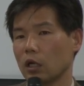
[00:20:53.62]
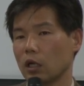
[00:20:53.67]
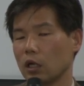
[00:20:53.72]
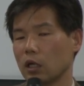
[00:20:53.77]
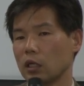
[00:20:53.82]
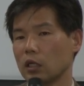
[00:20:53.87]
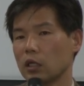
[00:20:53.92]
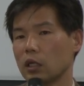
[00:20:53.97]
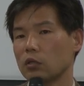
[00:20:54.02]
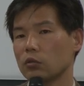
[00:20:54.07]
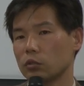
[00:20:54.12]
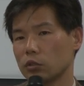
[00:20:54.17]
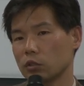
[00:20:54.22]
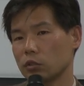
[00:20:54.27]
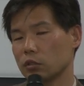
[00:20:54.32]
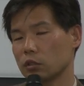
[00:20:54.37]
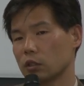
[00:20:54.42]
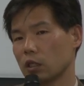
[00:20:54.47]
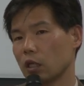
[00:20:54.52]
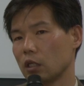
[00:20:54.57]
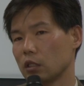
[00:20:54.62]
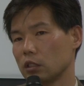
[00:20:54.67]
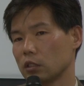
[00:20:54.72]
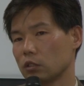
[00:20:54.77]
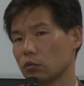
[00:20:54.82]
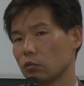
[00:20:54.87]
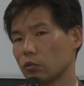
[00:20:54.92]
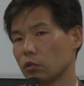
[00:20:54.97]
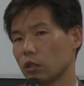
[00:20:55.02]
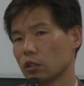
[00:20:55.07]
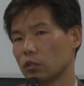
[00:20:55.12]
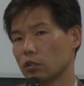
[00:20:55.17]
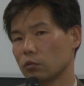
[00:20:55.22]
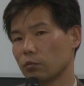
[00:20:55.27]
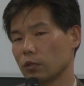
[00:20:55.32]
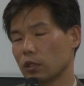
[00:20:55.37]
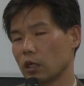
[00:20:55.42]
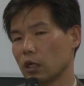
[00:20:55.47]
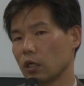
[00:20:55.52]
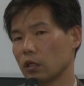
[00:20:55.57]
彼らの言う在日特権という
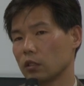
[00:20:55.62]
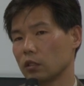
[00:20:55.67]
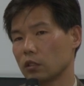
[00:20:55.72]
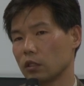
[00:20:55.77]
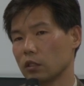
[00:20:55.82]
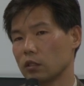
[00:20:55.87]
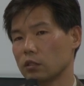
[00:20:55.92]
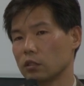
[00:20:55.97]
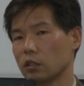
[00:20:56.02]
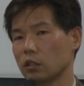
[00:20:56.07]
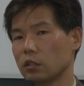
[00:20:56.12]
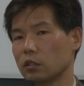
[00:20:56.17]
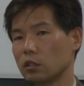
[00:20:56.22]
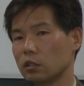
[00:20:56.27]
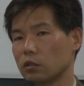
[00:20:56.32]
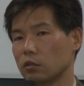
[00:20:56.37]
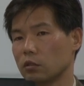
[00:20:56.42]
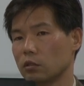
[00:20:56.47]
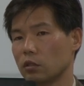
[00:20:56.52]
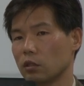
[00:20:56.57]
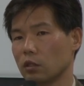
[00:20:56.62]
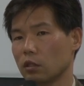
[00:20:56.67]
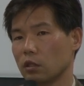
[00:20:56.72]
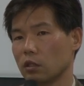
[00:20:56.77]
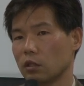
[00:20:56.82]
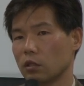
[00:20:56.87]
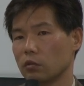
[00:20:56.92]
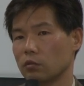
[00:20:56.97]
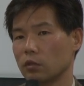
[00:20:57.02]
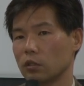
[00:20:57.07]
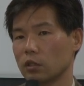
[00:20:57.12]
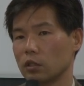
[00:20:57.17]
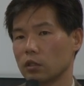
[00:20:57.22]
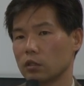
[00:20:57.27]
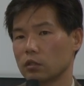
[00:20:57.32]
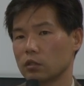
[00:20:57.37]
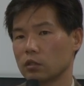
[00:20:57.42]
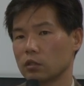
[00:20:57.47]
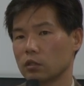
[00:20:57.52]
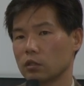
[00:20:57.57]
ものは発見されているわけで
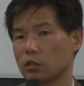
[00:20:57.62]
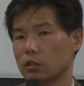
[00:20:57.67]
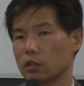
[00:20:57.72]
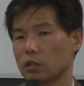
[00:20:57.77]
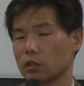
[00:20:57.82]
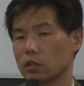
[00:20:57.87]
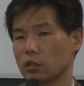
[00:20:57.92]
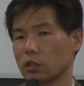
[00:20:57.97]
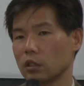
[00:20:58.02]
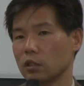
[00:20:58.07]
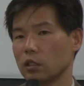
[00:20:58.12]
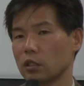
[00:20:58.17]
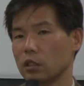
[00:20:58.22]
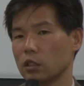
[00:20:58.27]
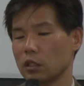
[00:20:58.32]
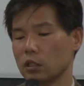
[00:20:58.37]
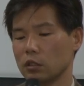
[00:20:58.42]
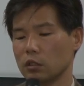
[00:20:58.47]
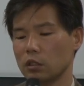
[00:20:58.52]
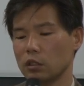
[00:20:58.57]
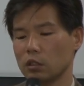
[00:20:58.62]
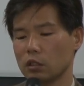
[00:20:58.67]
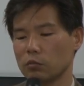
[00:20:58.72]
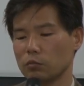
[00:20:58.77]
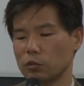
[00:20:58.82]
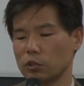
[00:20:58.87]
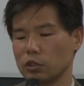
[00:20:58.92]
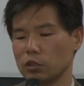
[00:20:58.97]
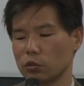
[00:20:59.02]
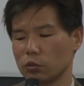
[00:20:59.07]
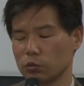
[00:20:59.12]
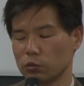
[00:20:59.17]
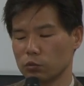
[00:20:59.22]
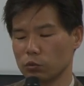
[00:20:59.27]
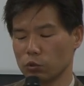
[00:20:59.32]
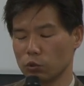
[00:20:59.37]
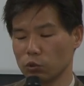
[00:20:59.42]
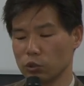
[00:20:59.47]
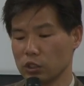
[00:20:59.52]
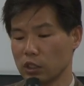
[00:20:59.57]
す。きっかけになっているのはむしろ
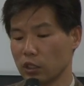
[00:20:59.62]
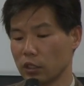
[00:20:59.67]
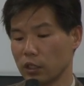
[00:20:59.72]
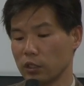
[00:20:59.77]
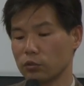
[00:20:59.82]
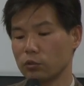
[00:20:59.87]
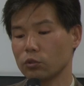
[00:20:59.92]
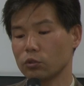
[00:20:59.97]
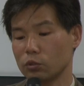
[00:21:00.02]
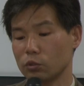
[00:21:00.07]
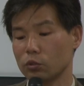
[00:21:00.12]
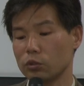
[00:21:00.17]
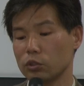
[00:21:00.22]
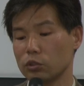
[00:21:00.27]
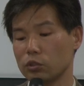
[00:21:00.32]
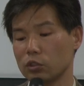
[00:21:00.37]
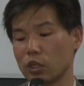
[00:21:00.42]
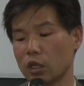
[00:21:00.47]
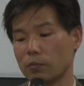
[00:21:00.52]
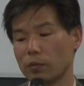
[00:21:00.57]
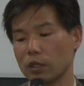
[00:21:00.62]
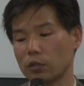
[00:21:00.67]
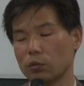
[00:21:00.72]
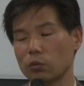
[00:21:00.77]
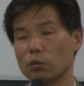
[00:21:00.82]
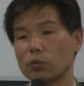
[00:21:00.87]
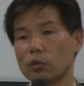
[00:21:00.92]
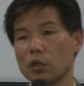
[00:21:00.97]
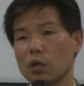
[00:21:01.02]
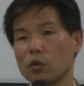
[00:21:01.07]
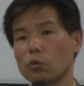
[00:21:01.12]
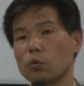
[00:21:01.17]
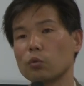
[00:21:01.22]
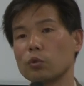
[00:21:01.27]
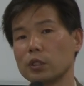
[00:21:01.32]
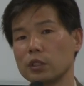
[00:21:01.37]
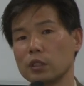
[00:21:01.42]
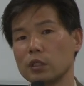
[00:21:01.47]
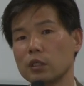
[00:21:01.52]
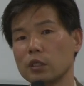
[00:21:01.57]
どちらかというとニューカマーの方が
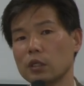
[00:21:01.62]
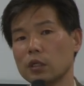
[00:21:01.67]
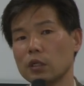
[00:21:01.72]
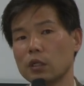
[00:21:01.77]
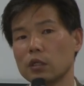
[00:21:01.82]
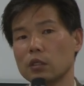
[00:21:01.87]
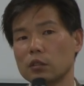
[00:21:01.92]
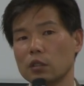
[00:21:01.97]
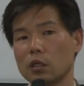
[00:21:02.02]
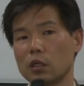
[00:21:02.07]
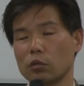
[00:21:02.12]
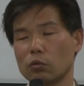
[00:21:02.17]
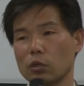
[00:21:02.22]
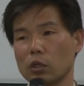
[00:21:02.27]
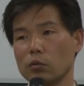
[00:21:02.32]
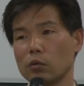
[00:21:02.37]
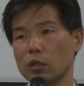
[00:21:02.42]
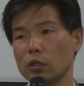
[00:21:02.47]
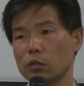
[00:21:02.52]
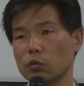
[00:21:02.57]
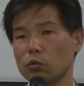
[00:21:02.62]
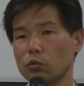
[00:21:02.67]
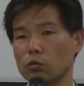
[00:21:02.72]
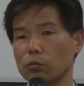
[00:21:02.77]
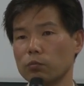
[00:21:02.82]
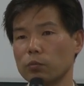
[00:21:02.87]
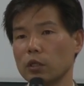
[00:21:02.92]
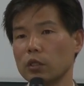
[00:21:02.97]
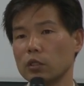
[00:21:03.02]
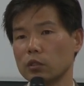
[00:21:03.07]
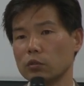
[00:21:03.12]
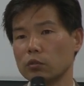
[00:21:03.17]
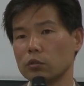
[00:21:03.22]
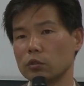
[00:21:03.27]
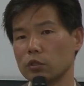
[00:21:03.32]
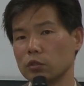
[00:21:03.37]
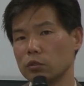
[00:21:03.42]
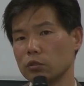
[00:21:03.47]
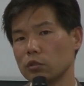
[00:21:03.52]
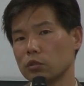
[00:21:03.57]
多い。だからこれはヨーロッパでい
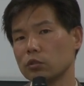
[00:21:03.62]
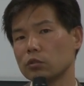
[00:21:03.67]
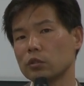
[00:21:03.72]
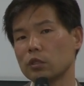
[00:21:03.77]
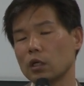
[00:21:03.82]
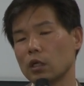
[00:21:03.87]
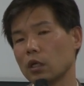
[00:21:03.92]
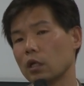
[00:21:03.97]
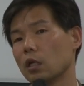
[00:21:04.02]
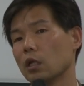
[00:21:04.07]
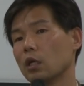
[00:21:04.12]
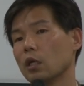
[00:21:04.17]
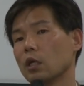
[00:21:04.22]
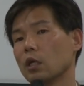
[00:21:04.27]
う流入が